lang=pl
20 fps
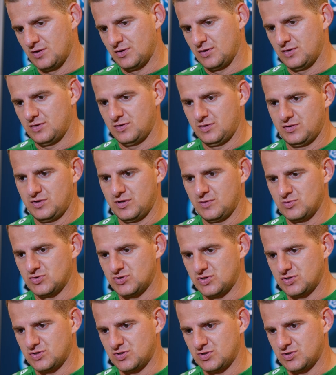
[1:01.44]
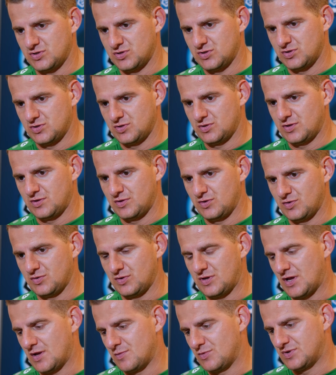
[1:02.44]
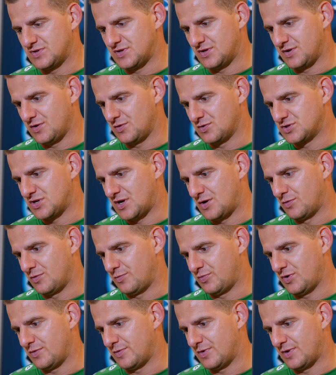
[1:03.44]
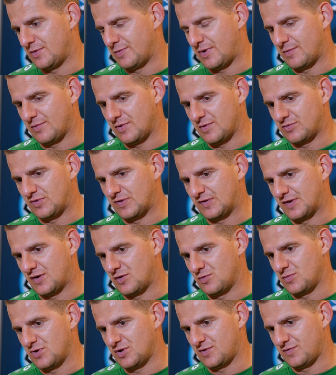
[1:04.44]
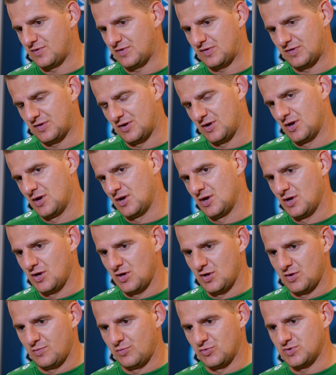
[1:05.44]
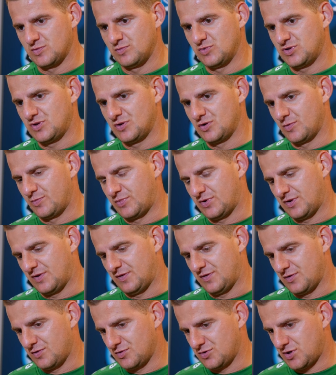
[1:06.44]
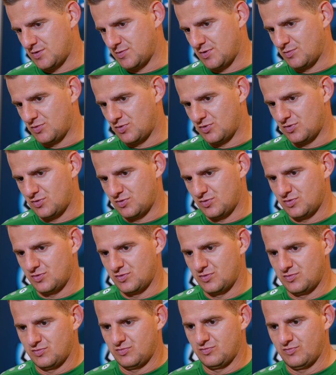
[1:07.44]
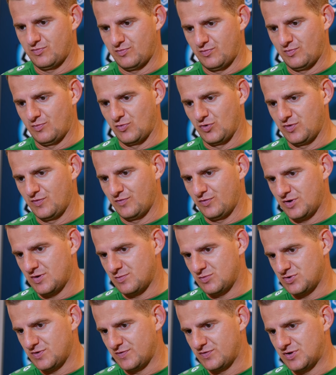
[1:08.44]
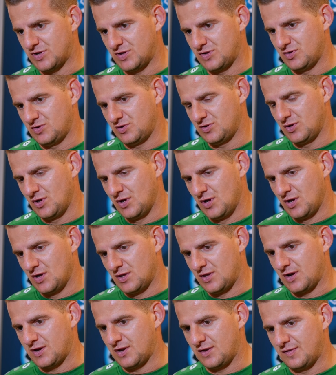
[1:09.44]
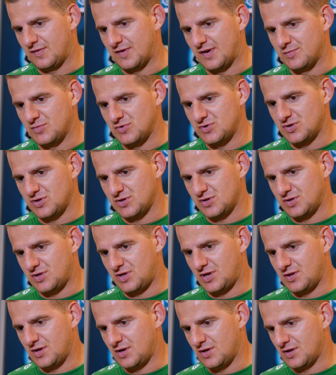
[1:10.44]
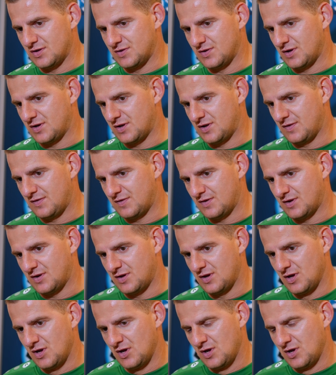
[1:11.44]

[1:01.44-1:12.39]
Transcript: y, tym, że, że, że nie oddajemy celnego strzału chyba na bramkę przez cały mecz, więc możemy mieć tylko pretensje do siebie, bo motywujemy się w szatni, nakręcamy się, trener nas nakręca.